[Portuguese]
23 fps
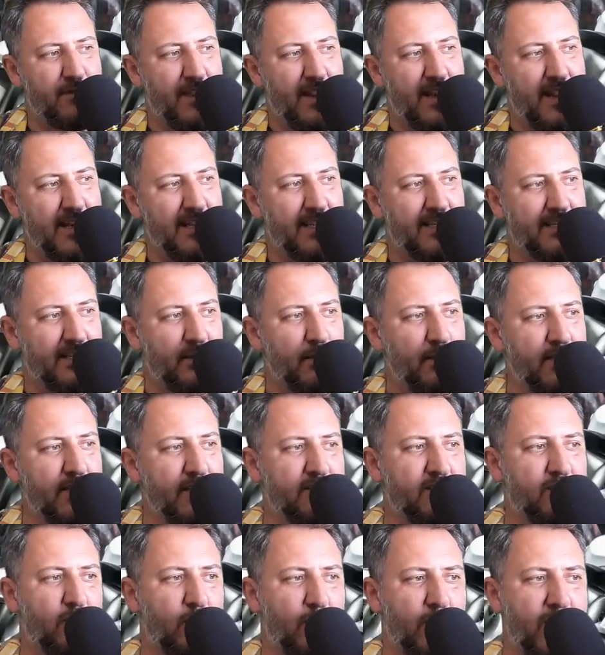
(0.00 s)
falar, na categoria
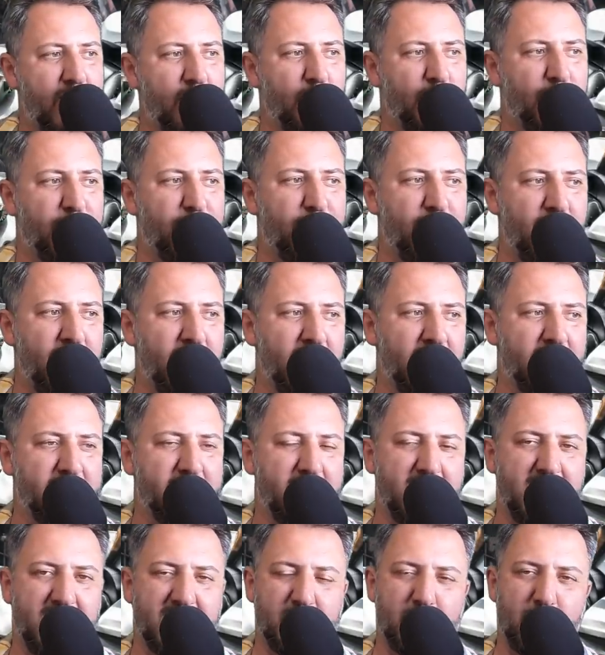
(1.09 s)
Trail Fun, que
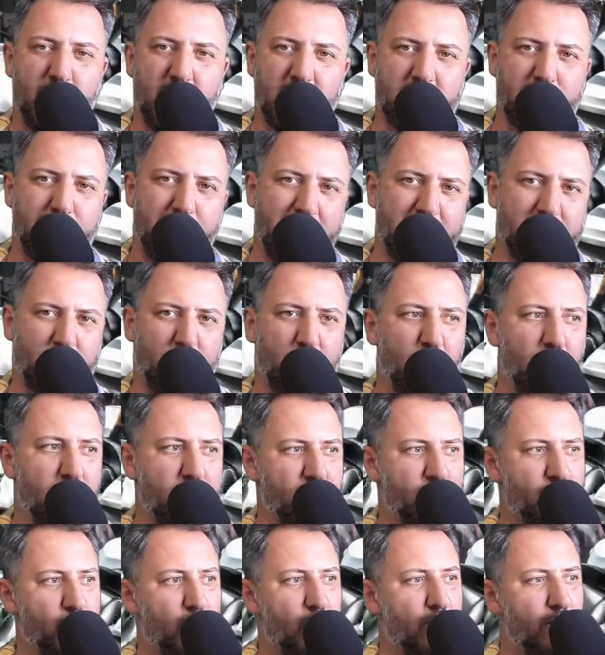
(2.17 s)
seriam as motos mais
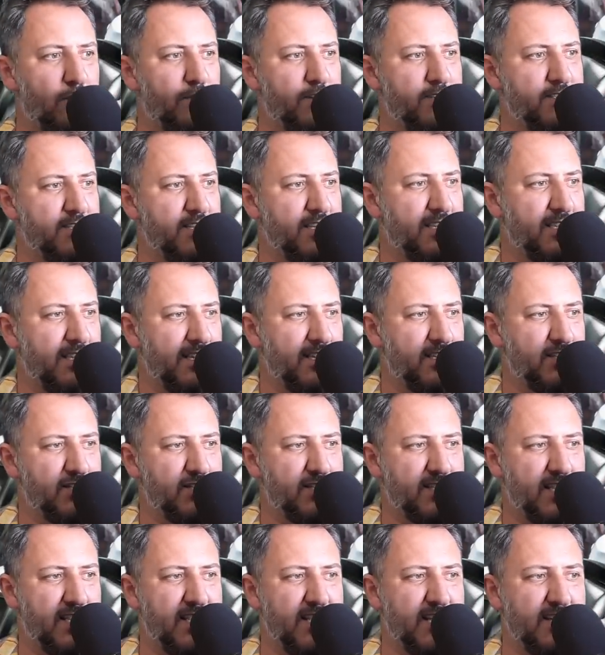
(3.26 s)
crossovers, né, cara?
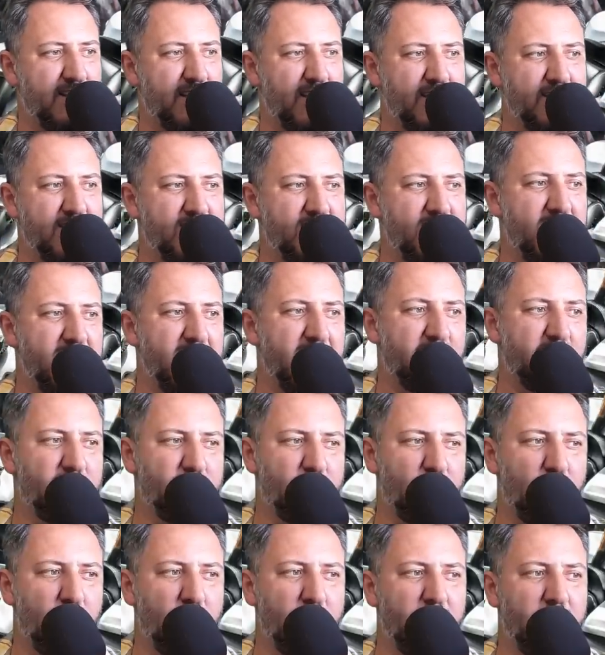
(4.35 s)
XRE 300,
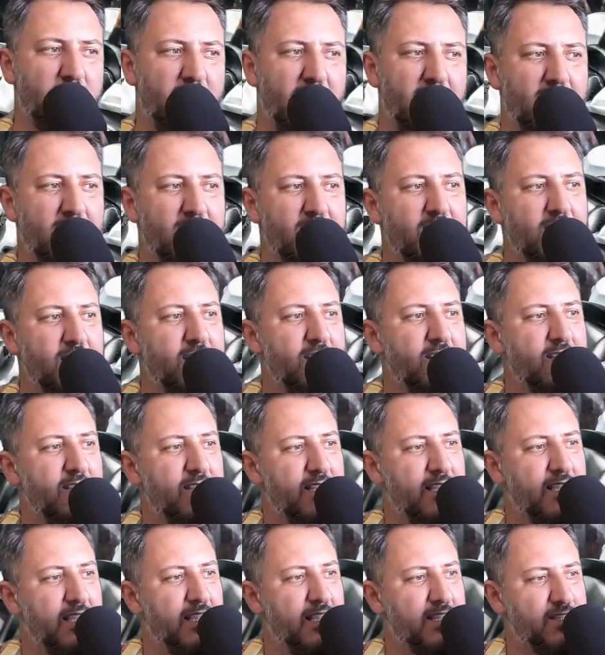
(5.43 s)
Honda
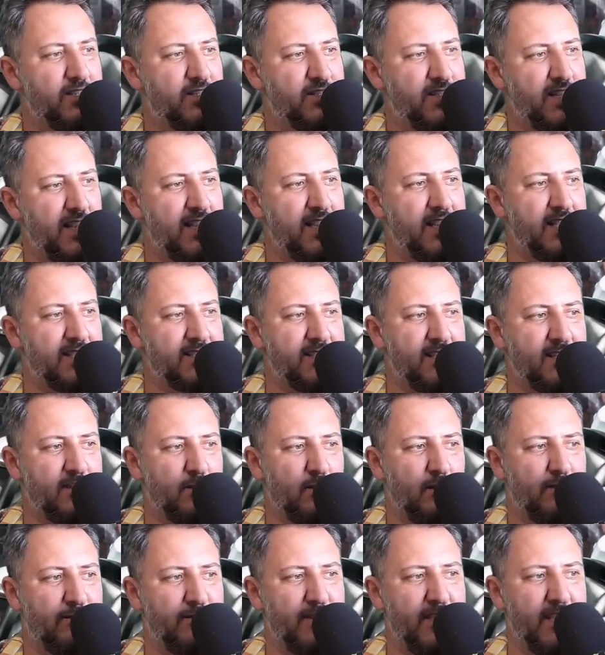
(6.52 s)
é, XRE
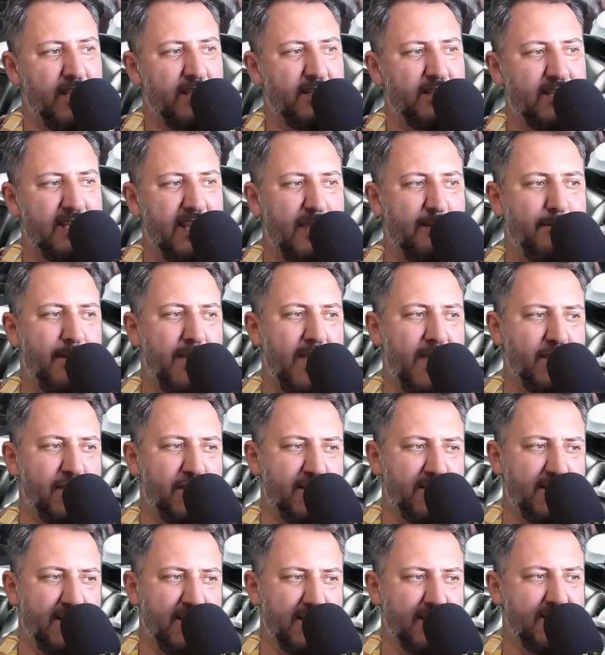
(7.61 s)
190, Yamaha
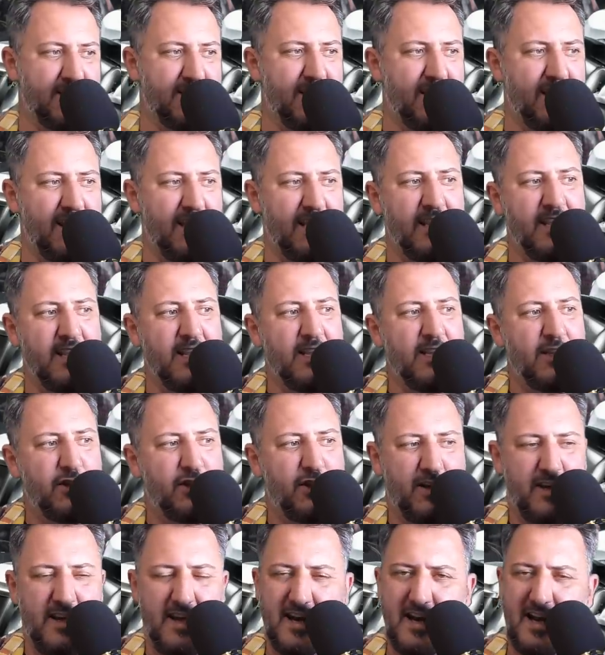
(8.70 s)
XTZ,
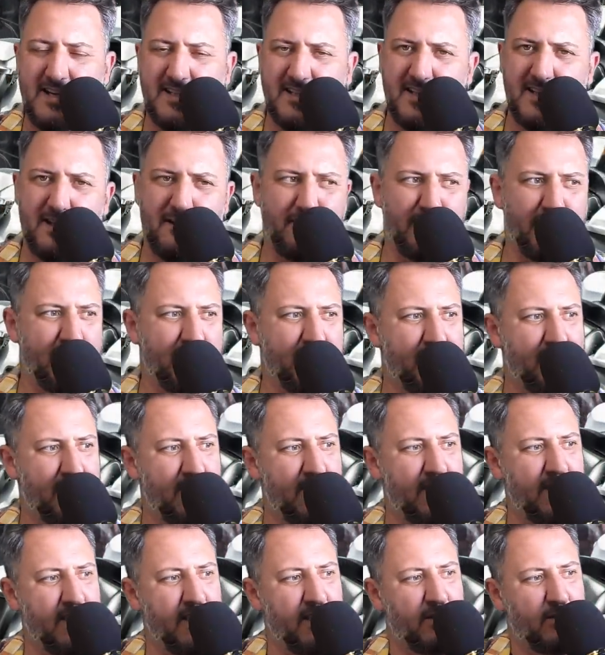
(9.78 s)
Chinerai
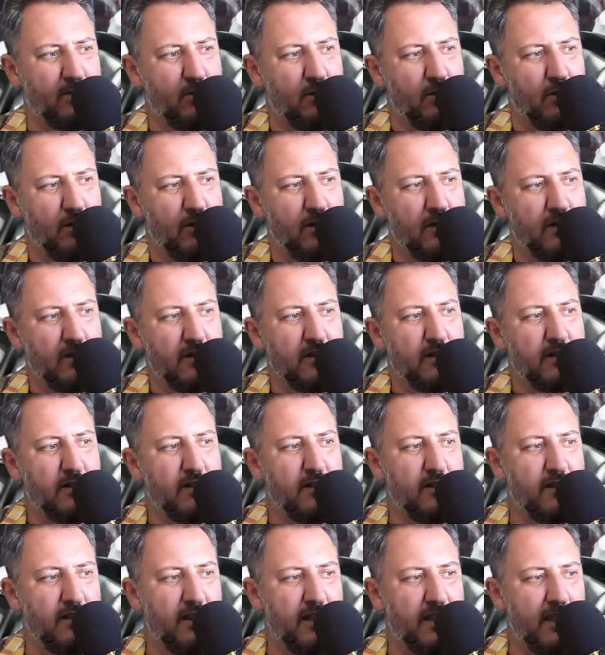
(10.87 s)
125, uh,
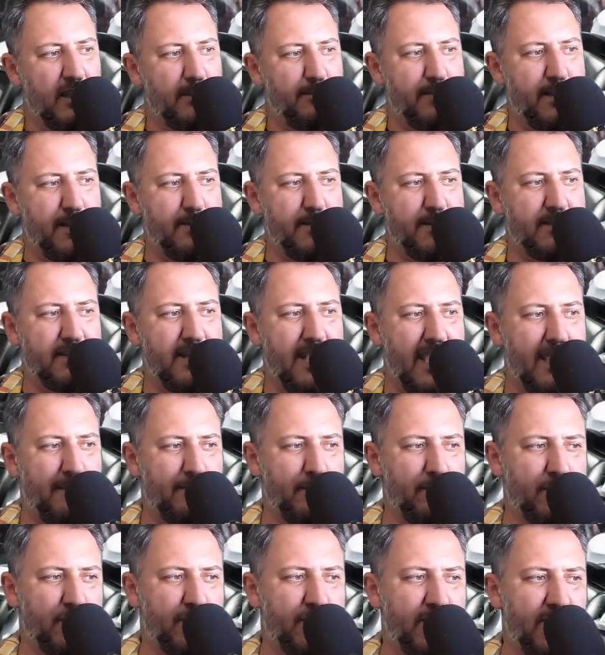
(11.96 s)
ah,
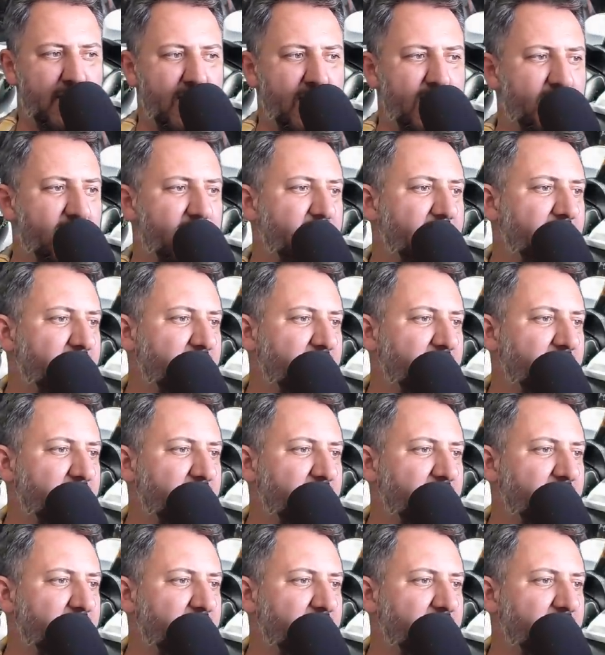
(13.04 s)
BMW G